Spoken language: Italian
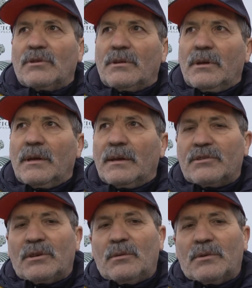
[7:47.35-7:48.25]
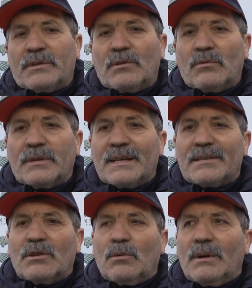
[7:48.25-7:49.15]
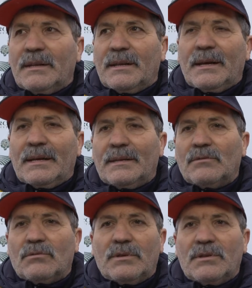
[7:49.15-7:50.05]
ci, eh, ci hanno portato un tasso di qualità in,